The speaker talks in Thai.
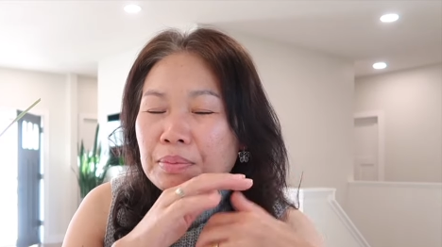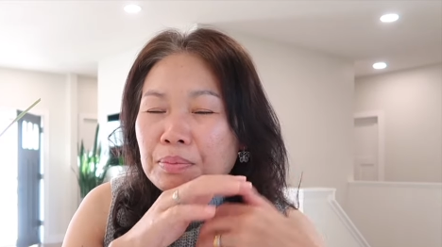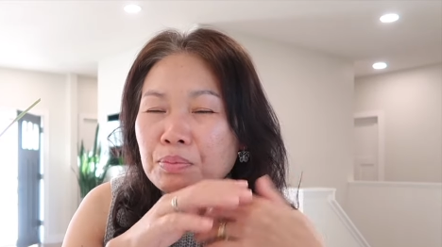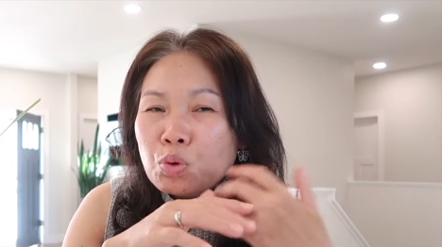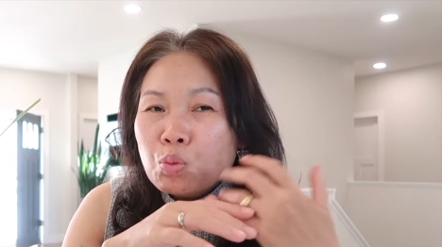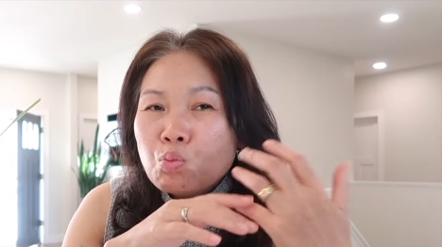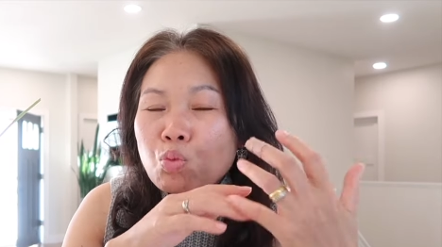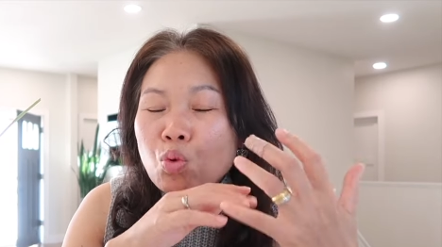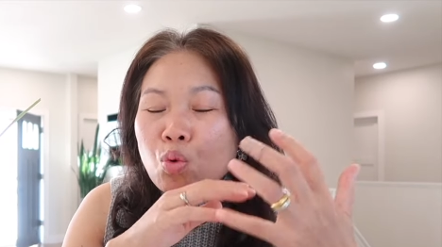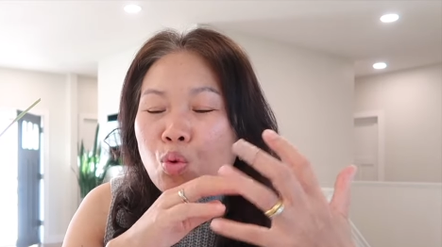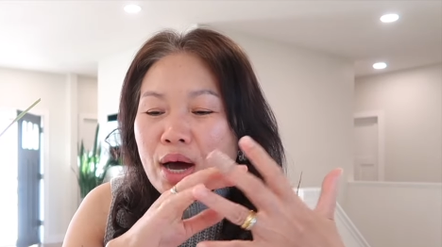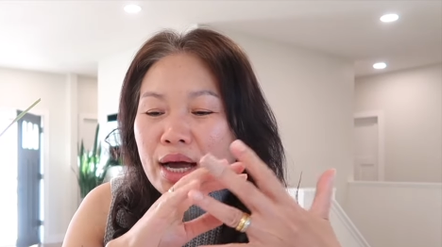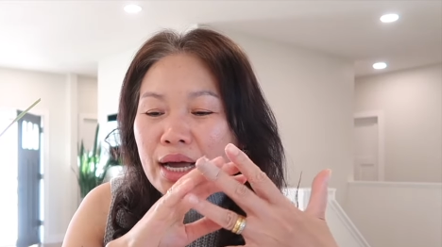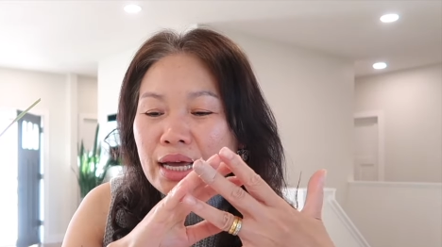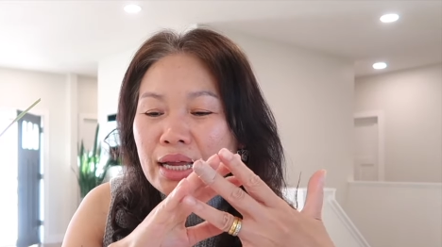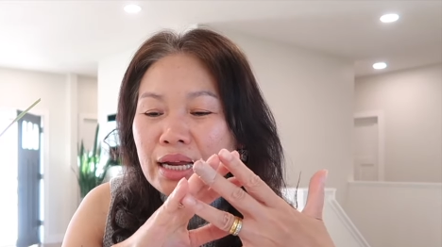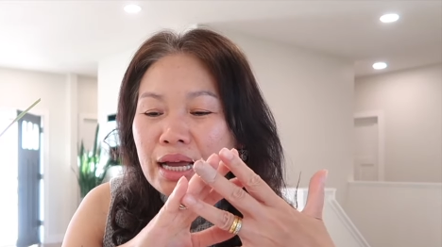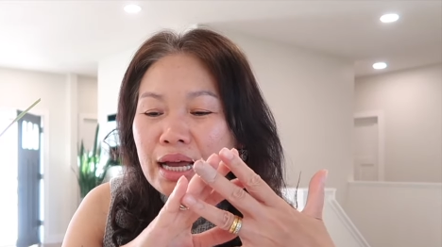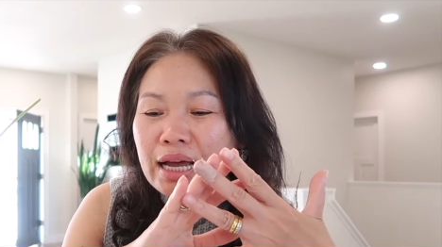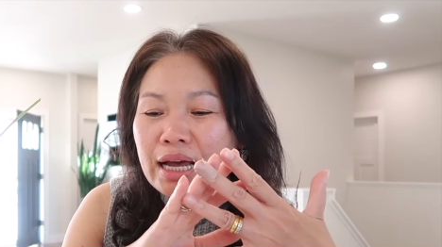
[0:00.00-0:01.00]
มุมบวก
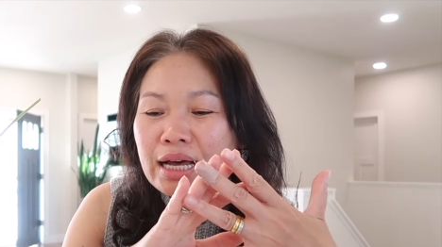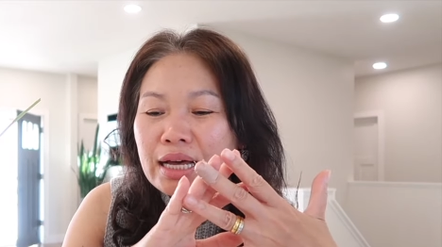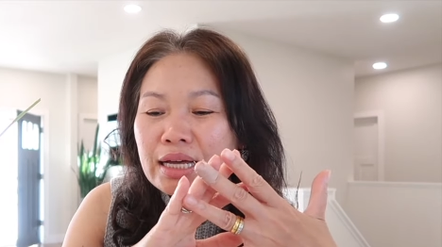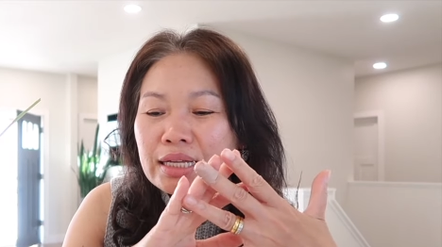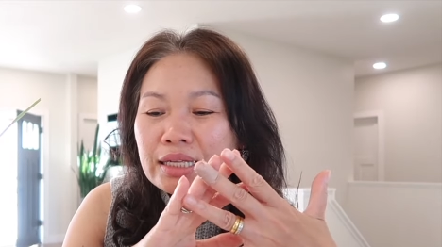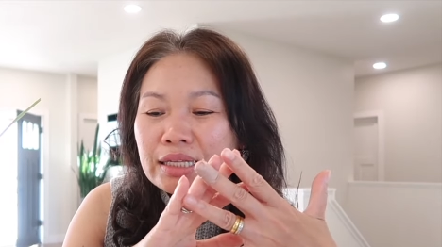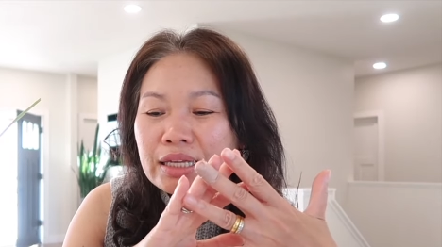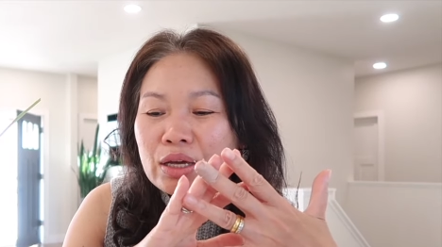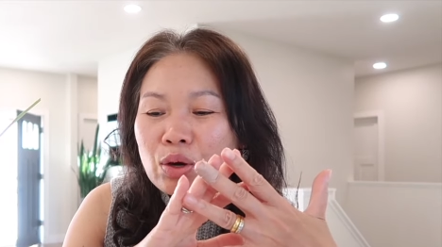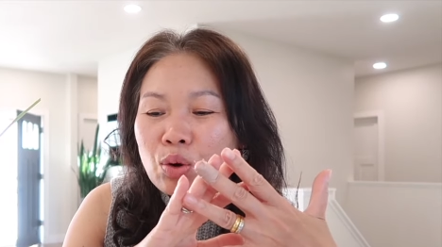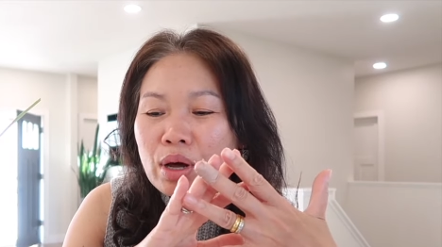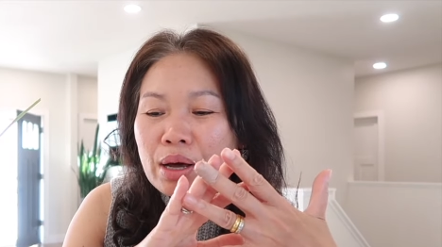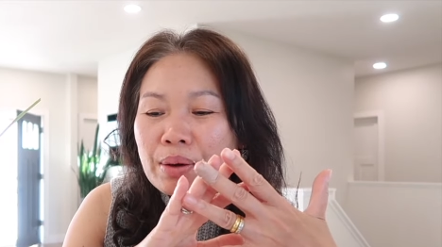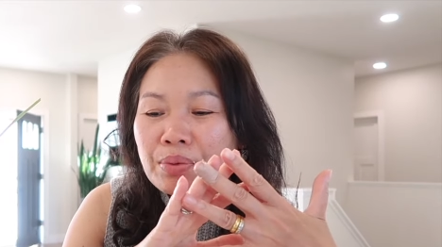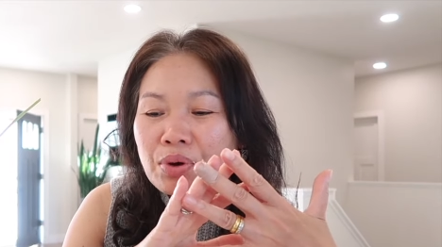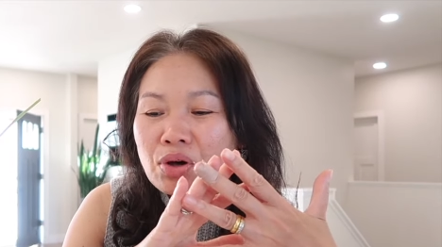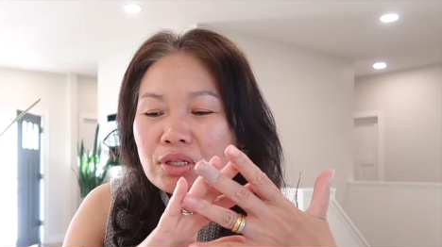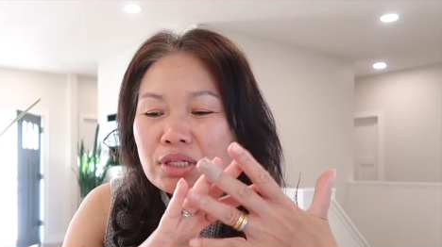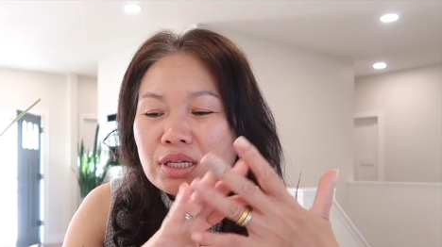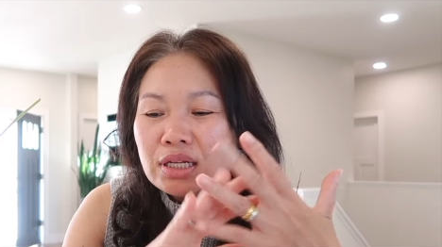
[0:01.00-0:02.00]
นะคะเกี่ยวกับ
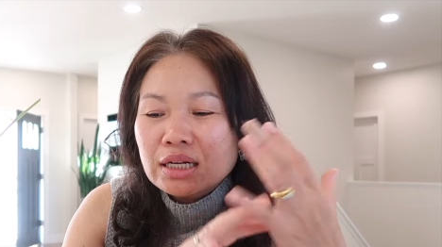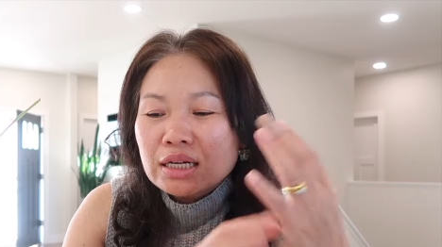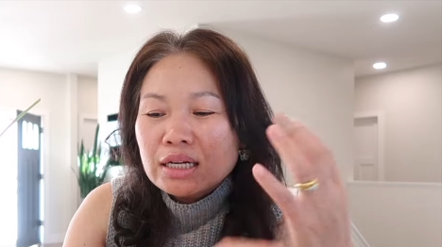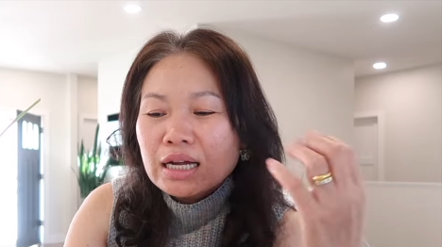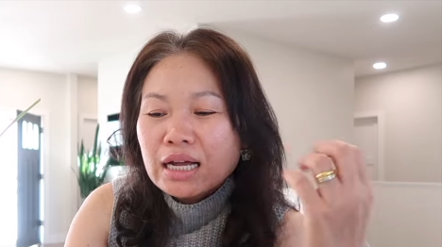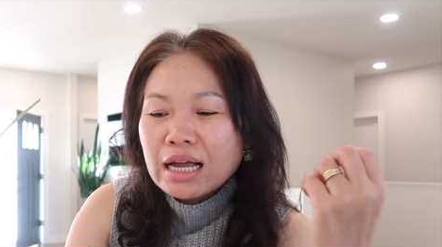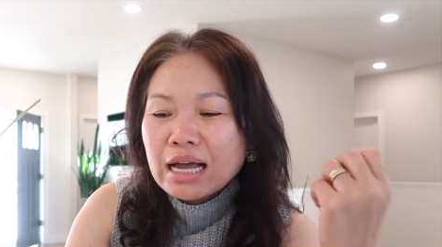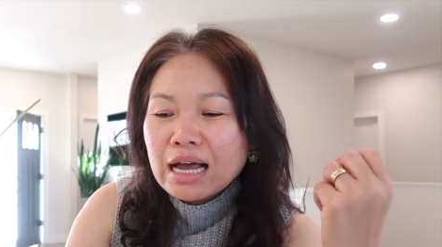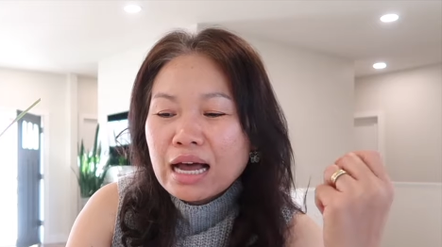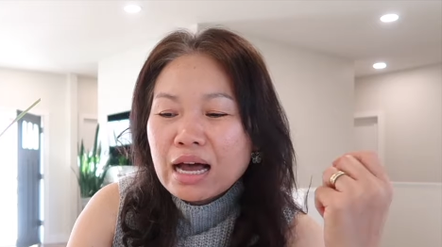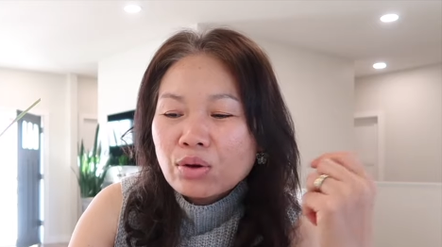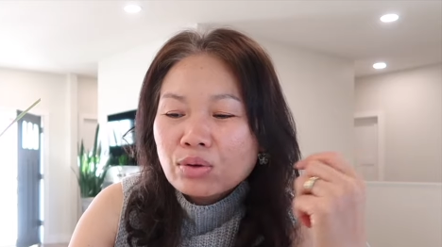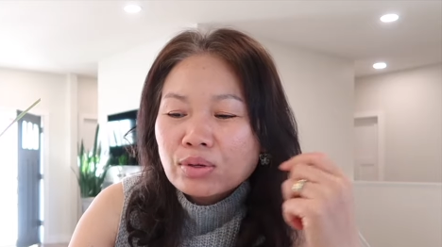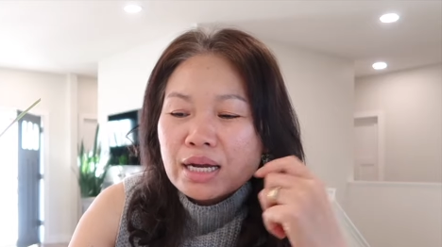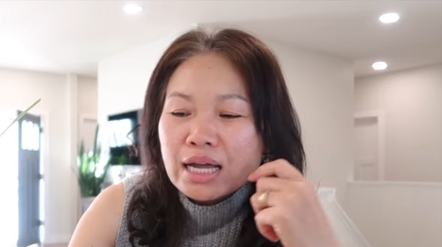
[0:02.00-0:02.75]
ข้อเสนอดังกล่าว